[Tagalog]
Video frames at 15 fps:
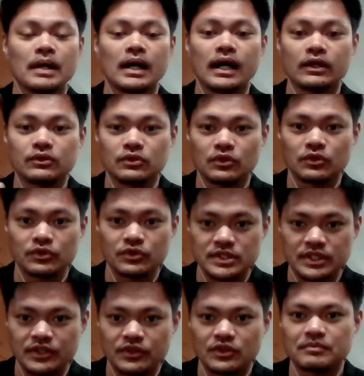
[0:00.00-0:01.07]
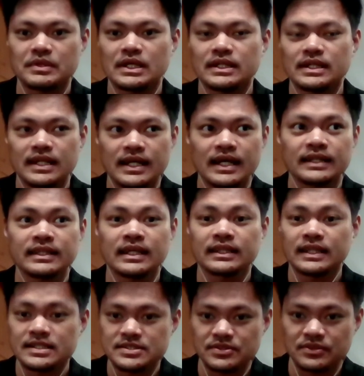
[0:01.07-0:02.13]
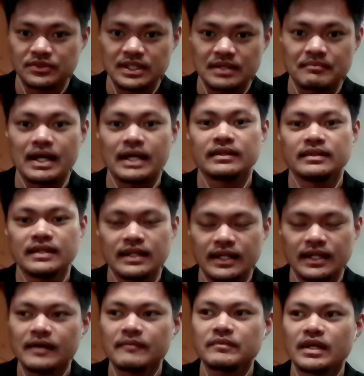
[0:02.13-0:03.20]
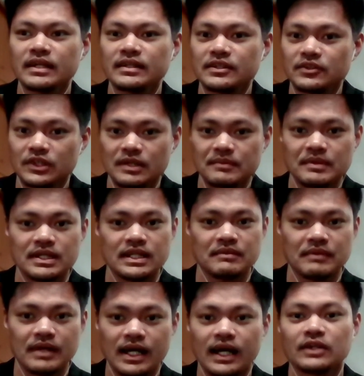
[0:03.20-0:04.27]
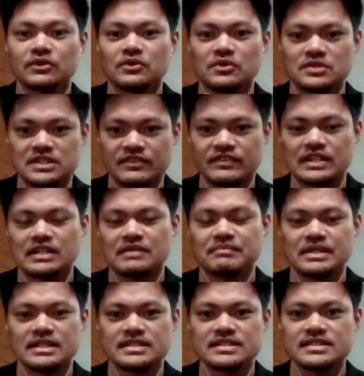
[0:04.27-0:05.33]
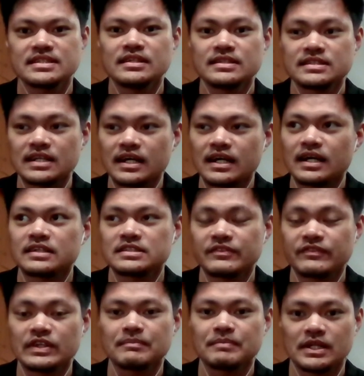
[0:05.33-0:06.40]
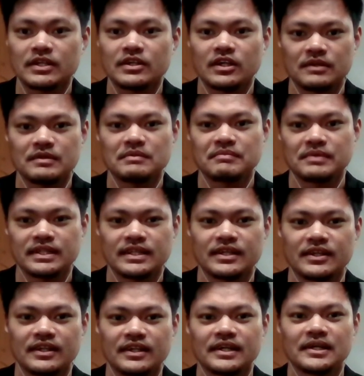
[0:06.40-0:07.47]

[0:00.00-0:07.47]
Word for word: makakatulong to sa ekonomiya nila, tataas yung demand nila, at ito naman ay makakatulong sa Philippines, okay. sa, sa Philippine economy in particular.